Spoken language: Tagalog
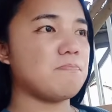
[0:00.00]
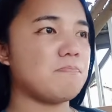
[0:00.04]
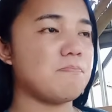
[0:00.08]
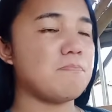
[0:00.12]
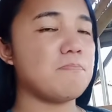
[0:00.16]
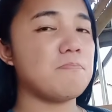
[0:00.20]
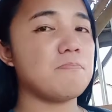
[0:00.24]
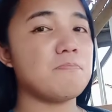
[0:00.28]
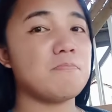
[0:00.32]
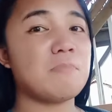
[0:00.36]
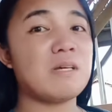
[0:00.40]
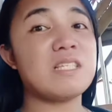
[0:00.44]

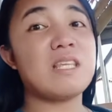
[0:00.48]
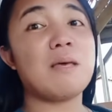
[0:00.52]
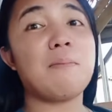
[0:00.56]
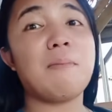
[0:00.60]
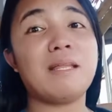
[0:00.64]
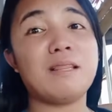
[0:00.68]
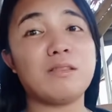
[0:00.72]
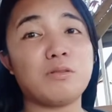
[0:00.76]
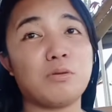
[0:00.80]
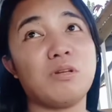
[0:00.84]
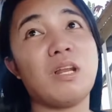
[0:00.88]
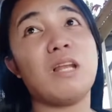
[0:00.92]

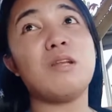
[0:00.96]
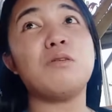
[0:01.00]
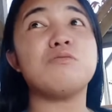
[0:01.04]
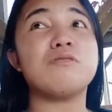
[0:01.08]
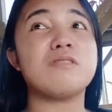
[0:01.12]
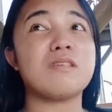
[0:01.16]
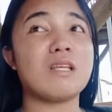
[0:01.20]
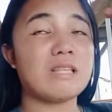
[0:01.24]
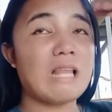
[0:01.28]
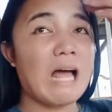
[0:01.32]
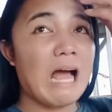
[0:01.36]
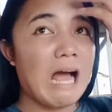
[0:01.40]
masemento na doon
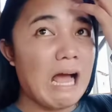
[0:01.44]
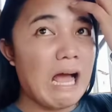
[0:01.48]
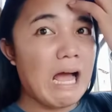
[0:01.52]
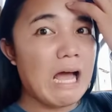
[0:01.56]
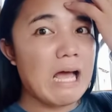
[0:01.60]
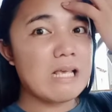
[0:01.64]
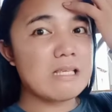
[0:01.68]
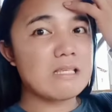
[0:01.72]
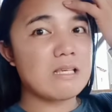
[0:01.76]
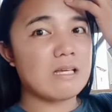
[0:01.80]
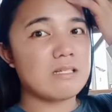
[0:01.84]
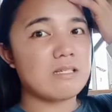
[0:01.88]
sa
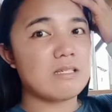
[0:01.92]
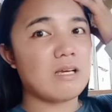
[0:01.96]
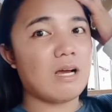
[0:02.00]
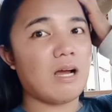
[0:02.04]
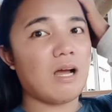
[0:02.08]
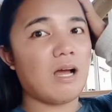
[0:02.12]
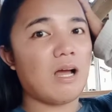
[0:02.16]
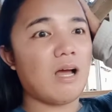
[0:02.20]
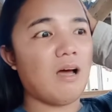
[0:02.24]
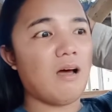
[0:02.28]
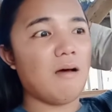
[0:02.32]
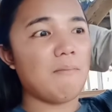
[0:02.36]
taas at
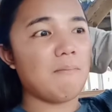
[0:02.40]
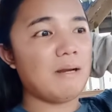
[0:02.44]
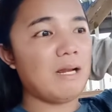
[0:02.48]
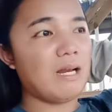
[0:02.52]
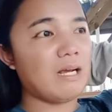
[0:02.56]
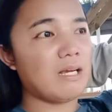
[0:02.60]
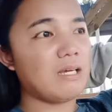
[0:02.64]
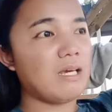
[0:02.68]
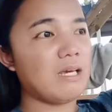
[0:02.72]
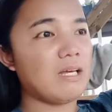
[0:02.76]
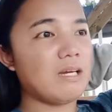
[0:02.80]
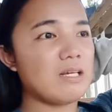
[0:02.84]
saka
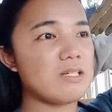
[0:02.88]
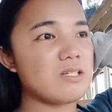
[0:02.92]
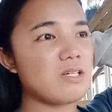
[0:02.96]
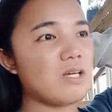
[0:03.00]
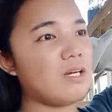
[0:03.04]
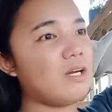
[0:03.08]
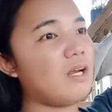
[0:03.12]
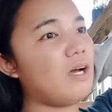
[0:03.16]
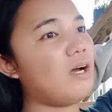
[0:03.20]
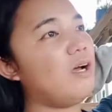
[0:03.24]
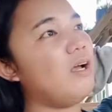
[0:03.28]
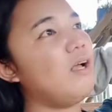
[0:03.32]
malagyan na siya
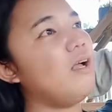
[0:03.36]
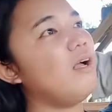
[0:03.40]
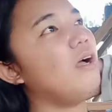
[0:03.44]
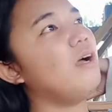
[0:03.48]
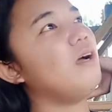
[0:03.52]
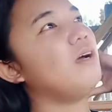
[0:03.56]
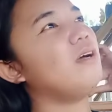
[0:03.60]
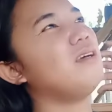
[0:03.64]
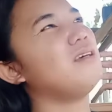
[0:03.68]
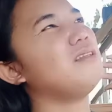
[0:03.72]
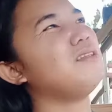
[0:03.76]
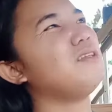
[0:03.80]
ng
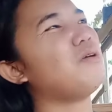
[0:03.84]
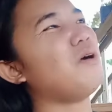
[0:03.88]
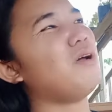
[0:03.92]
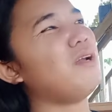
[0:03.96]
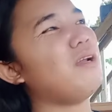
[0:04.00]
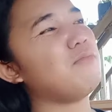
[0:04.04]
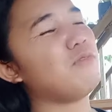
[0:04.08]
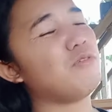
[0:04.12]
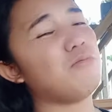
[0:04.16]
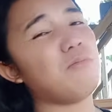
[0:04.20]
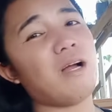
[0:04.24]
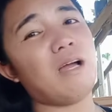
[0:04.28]
hindi ko
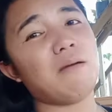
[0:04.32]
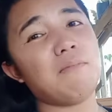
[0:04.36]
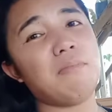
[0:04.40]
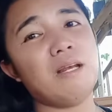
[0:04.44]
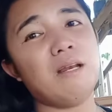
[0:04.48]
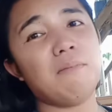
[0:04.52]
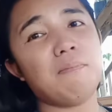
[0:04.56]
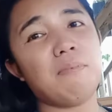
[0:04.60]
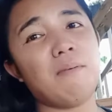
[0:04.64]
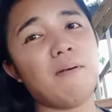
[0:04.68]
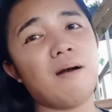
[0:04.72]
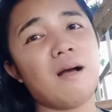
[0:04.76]
alam kung
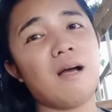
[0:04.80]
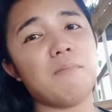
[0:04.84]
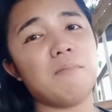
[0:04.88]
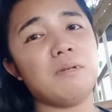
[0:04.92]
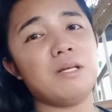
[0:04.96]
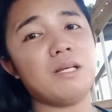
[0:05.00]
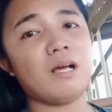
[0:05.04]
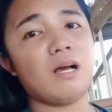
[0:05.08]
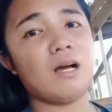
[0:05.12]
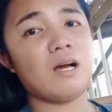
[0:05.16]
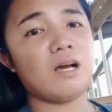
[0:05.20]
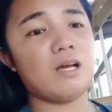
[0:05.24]
makabili pa ba kami
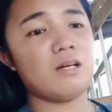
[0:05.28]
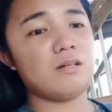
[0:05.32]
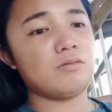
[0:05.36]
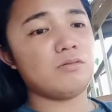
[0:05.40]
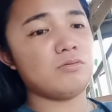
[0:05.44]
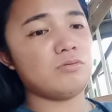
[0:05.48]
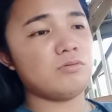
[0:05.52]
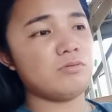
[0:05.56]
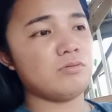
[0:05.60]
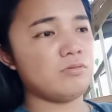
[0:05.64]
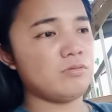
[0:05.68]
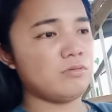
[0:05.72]
ng ano
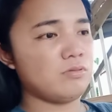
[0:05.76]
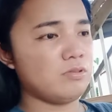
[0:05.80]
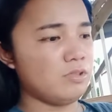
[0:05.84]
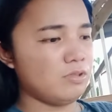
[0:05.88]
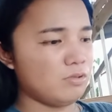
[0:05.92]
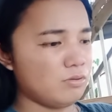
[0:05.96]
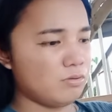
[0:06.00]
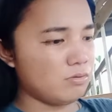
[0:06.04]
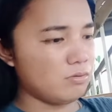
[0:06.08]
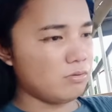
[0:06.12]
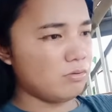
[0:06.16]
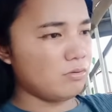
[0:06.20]

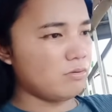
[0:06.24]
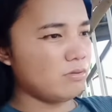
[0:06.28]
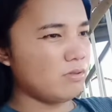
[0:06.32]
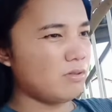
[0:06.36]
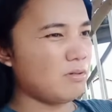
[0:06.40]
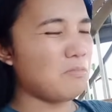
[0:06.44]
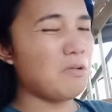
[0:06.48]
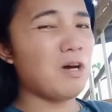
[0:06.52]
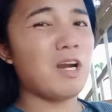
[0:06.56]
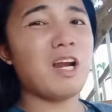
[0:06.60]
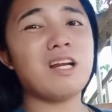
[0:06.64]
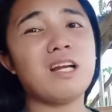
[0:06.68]
yung
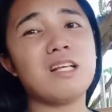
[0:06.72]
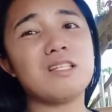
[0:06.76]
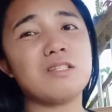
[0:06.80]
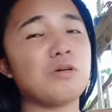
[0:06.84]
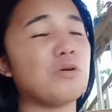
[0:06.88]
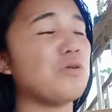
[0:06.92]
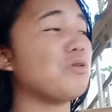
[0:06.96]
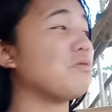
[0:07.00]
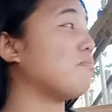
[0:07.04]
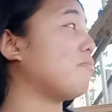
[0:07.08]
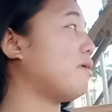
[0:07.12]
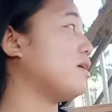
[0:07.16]
wala na
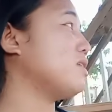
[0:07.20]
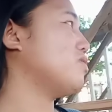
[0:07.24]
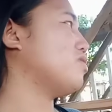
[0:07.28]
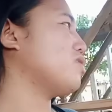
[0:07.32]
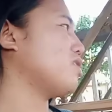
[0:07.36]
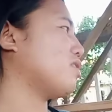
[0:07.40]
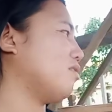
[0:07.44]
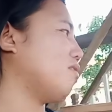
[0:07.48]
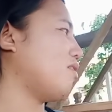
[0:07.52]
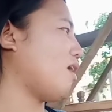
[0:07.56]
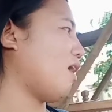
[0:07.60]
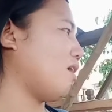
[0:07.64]
sigurong
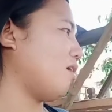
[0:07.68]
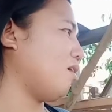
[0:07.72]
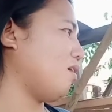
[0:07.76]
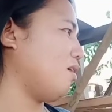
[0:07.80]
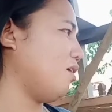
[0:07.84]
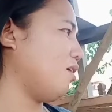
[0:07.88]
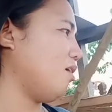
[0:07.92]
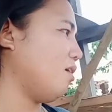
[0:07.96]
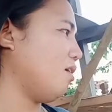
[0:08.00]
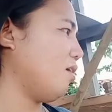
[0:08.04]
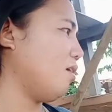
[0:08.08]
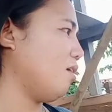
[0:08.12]
budget day
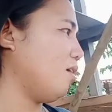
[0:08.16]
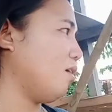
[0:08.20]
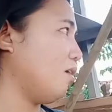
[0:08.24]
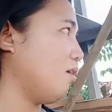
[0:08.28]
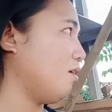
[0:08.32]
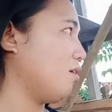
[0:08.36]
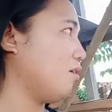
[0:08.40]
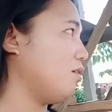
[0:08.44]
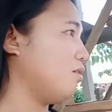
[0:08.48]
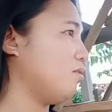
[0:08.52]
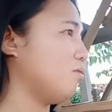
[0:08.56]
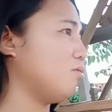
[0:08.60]

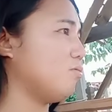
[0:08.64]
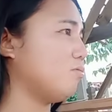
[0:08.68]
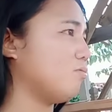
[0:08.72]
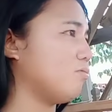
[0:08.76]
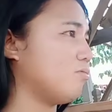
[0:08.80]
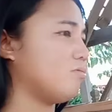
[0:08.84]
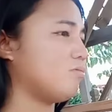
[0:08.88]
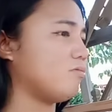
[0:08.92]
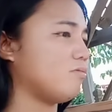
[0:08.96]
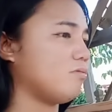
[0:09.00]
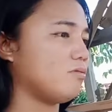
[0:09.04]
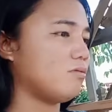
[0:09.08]

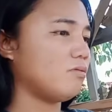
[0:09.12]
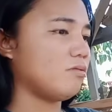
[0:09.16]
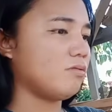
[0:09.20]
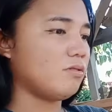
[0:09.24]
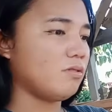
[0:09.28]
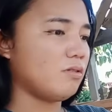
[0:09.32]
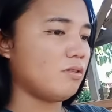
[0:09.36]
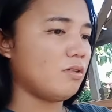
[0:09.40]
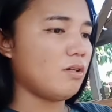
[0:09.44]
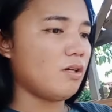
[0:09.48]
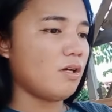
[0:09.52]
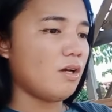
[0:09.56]
yung
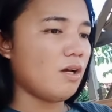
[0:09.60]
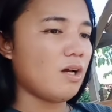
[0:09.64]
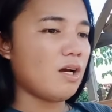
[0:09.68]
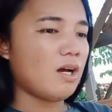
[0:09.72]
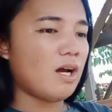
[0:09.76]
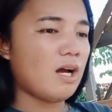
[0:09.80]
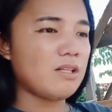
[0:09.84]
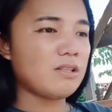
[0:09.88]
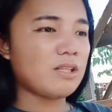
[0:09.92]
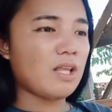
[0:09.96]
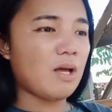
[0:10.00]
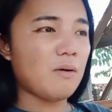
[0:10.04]

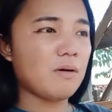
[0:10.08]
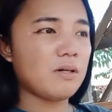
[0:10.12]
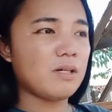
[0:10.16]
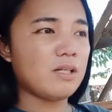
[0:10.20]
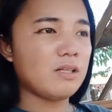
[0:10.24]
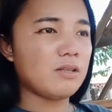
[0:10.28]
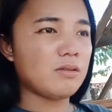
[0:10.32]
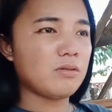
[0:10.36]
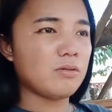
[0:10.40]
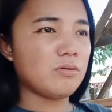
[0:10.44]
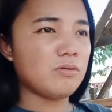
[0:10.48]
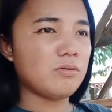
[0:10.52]
ang tawag
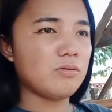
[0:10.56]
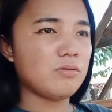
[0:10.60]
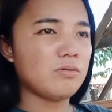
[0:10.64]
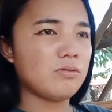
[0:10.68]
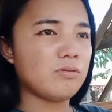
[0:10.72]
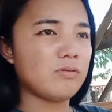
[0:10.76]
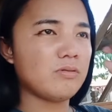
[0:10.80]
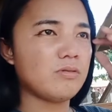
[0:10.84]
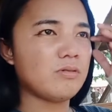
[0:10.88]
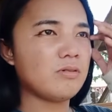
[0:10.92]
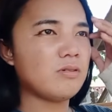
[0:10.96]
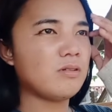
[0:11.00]
dito
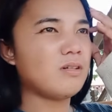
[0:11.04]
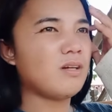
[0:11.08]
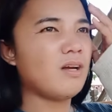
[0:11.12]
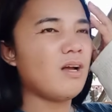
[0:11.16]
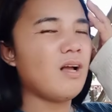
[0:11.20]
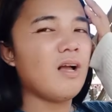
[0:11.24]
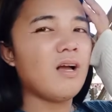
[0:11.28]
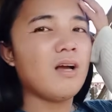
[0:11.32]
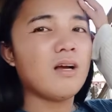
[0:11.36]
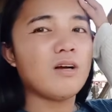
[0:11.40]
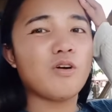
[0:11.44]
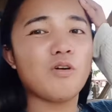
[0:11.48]

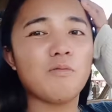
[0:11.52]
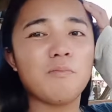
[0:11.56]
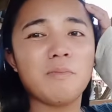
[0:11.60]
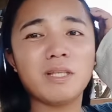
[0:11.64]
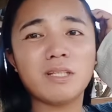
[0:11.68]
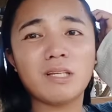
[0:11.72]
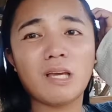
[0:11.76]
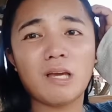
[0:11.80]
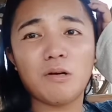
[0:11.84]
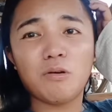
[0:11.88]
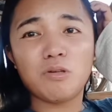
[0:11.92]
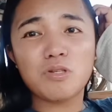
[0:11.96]
comment
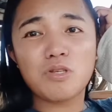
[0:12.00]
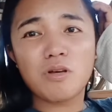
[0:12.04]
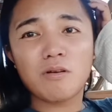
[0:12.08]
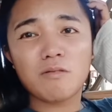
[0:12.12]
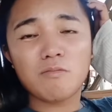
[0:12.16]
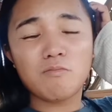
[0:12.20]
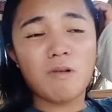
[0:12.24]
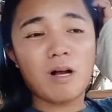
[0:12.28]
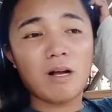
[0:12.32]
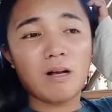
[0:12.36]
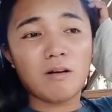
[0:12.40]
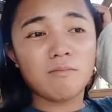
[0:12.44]
kayo gusto
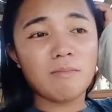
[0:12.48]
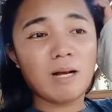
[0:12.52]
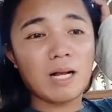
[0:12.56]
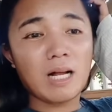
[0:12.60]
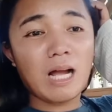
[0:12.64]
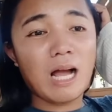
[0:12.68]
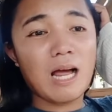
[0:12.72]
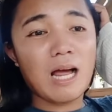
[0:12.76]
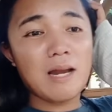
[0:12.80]
kong mag, magkano